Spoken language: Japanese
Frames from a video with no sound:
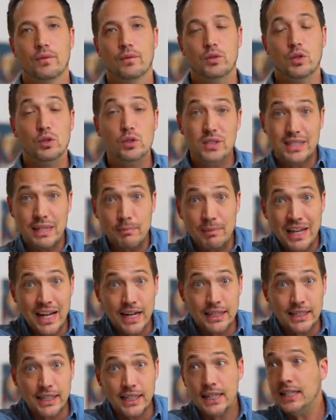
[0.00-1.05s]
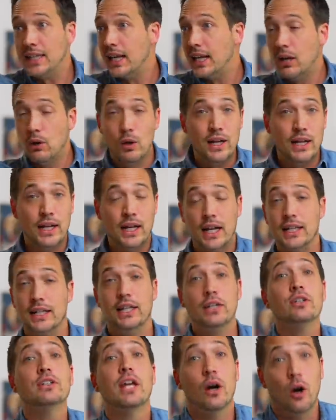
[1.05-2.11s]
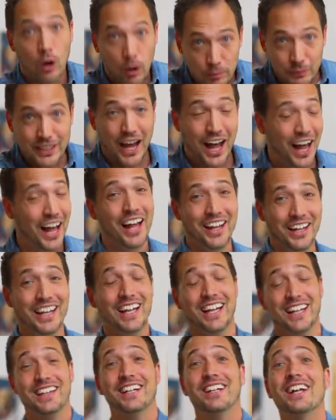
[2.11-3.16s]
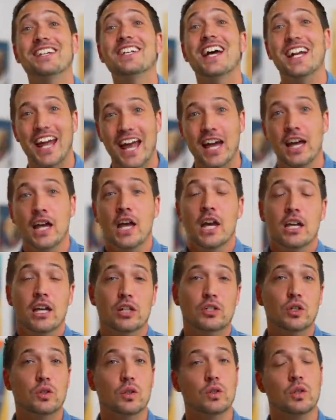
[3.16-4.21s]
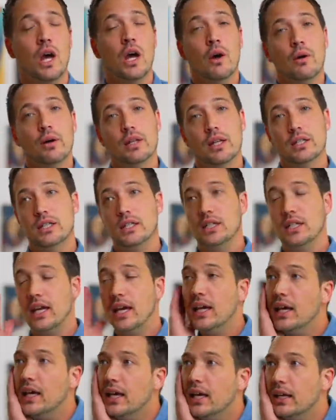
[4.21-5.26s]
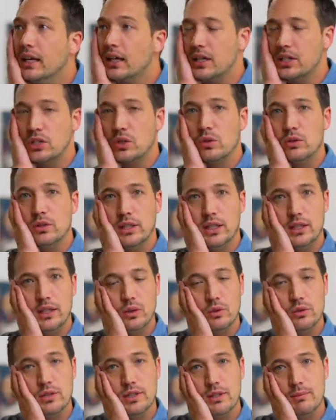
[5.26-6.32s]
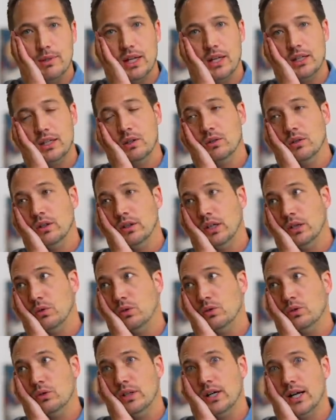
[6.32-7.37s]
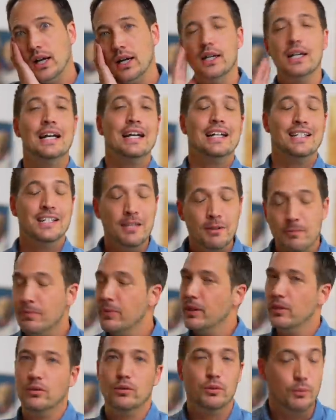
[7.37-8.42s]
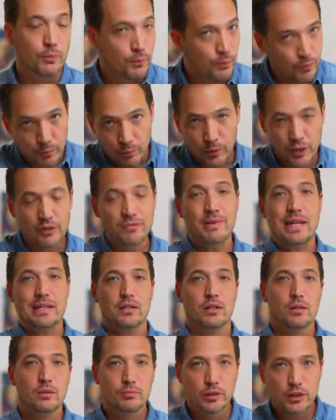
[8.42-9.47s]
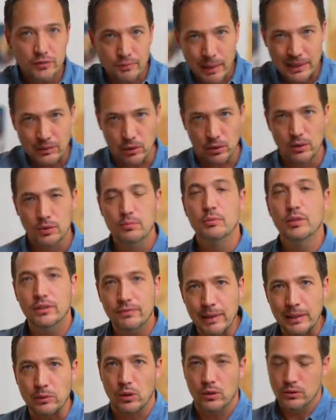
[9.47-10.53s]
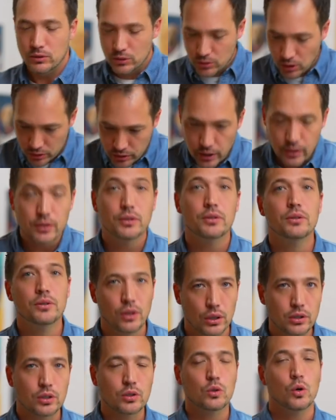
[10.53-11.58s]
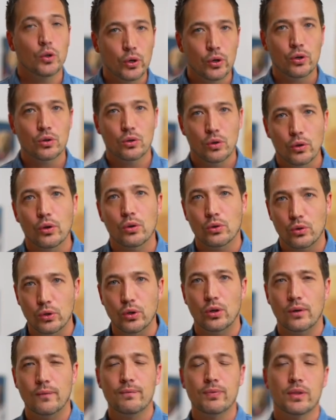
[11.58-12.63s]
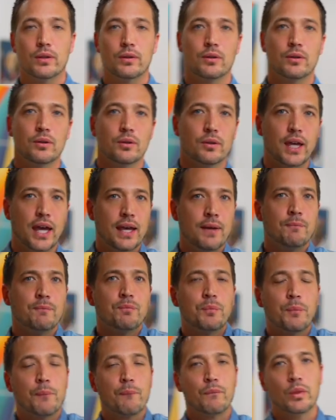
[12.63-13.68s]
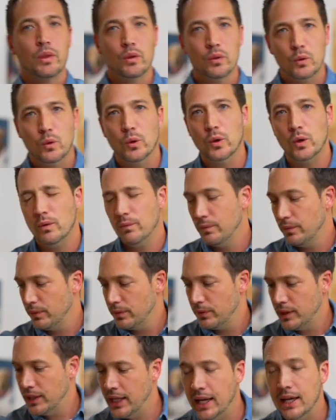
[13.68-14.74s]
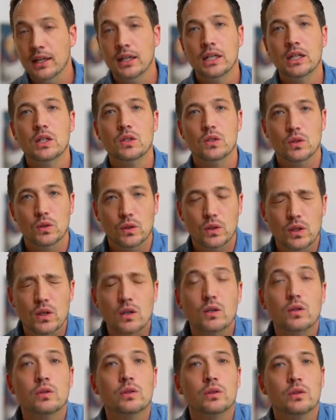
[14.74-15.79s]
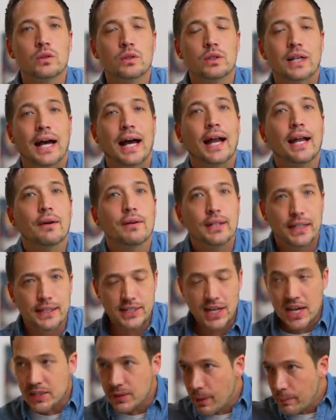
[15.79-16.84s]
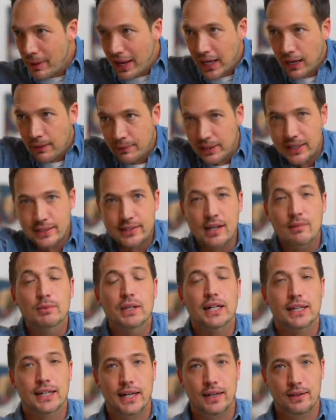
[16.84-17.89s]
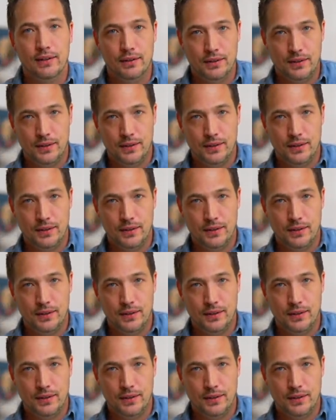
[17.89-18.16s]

そのセミナーが出てきたらお金かけていくんだよ。みんな行ってくださいね。いや、ちょっと私ね、なんか四国に行ってこのセミナーに、ね、東京だから、ムーブメント、ムーブメント、ムーブメント、動く、動く、行動、行動、行動。OK? 行動。ね。そういう、そういうのが現れて、チャンスは前髪で掴むからね。